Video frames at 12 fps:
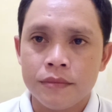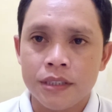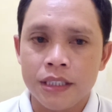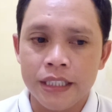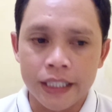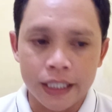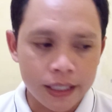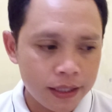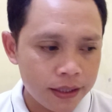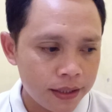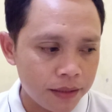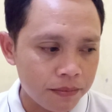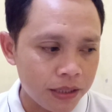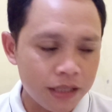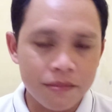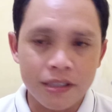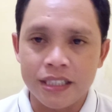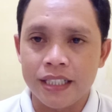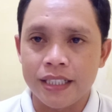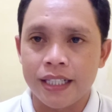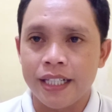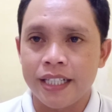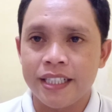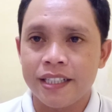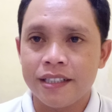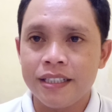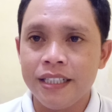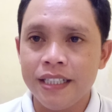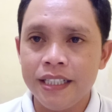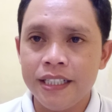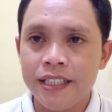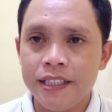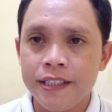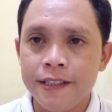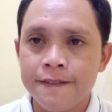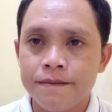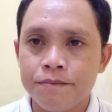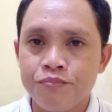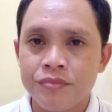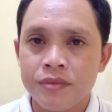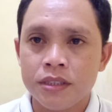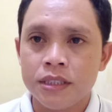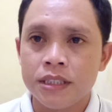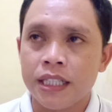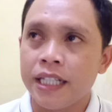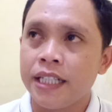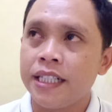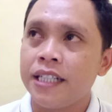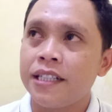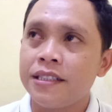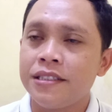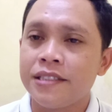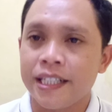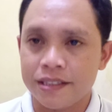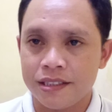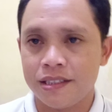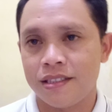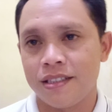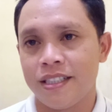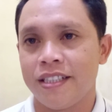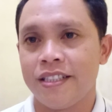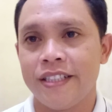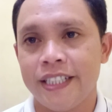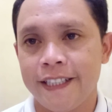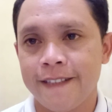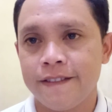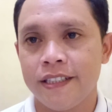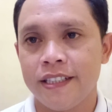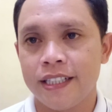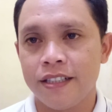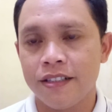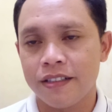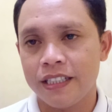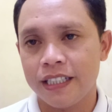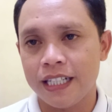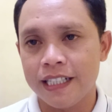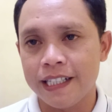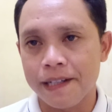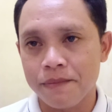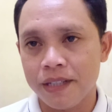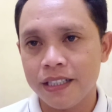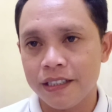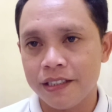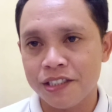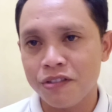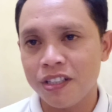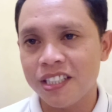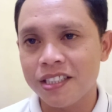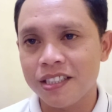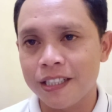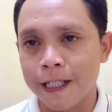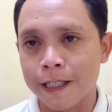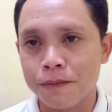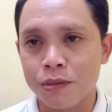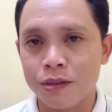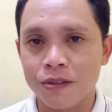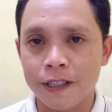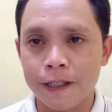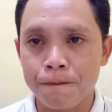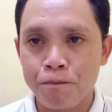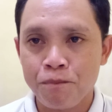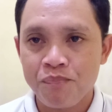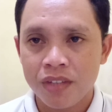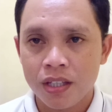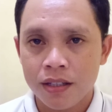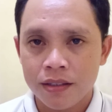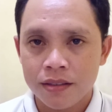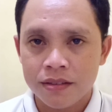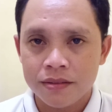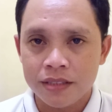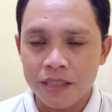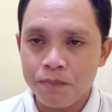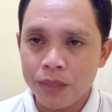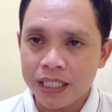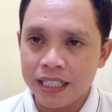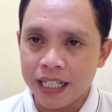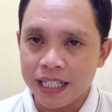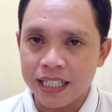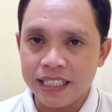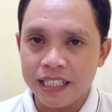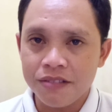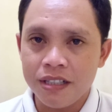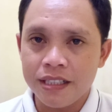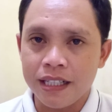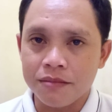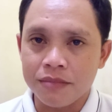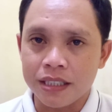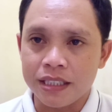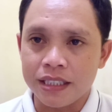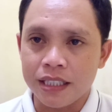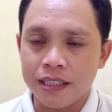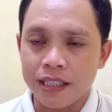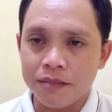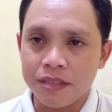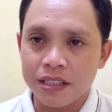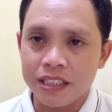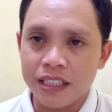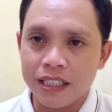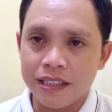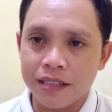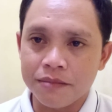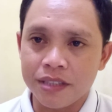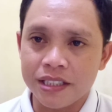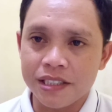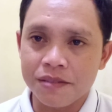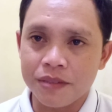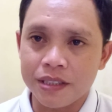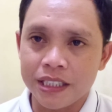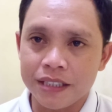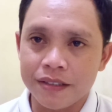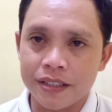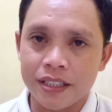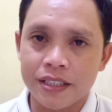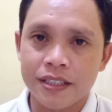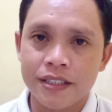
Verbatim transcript: ini ya, apa namanya ya energi energi seks ya gitu ya jadi kadang ketika anda amati di situ ada jeda sebetulnya jadi pergerakannya itu anda amati anda amati anda amati seperti itu ya